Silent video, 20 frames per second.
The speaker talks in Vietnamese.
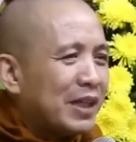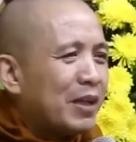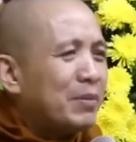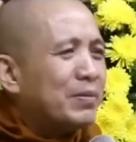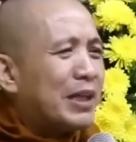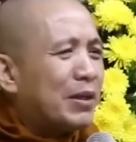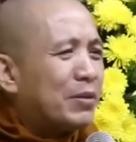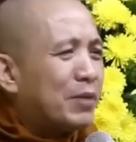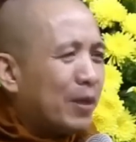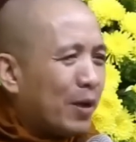
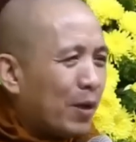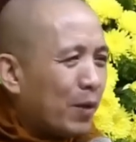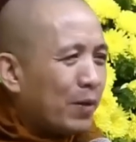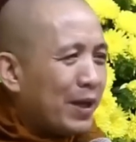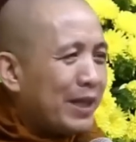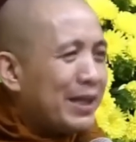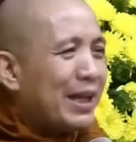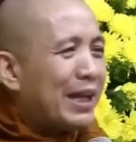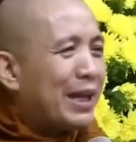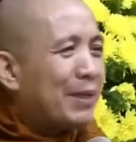không đau khổ
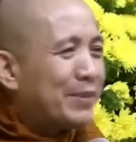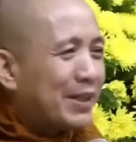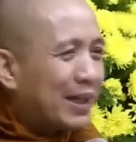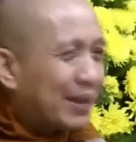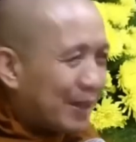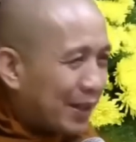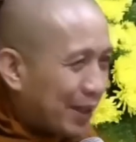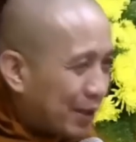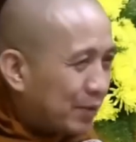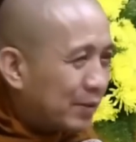lấy gì làm
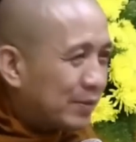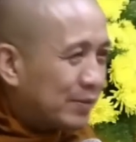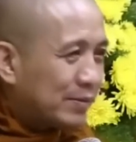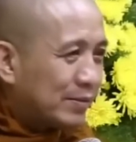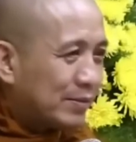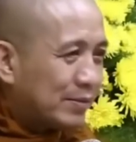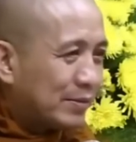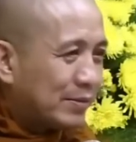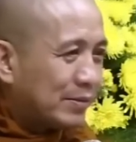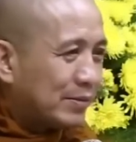chất liệu
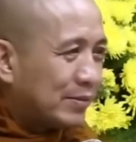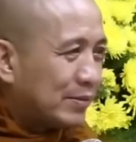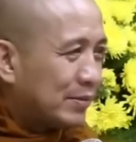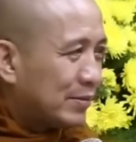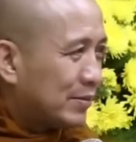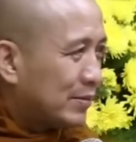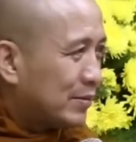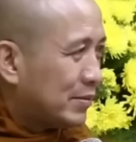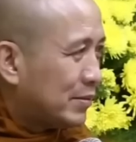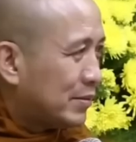
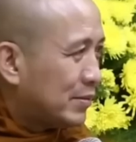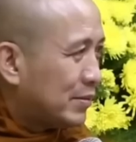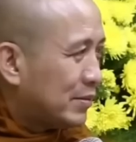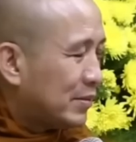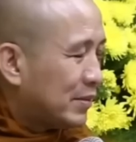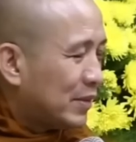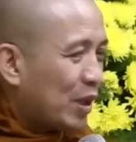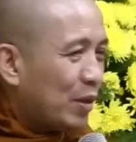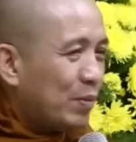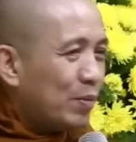
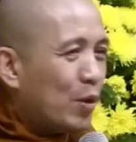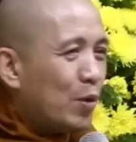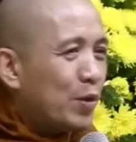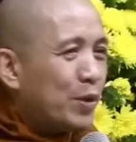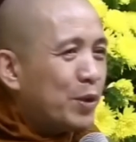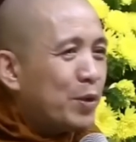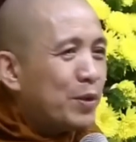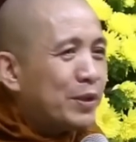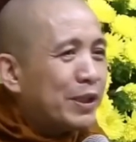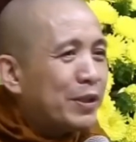không
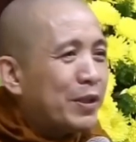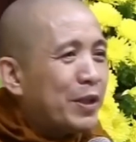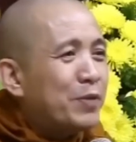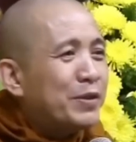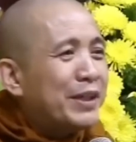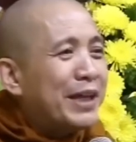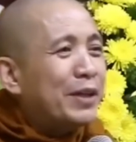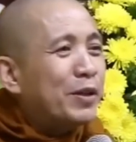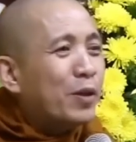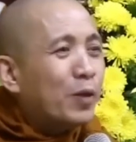buồn vui sao
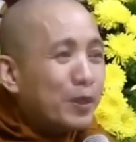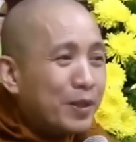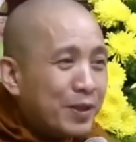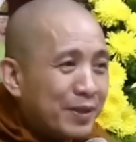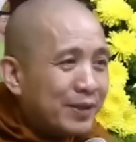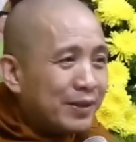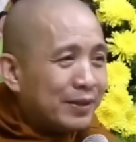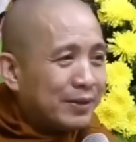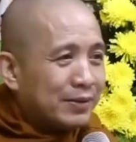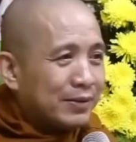hiểu chuyện con
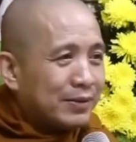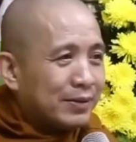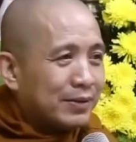người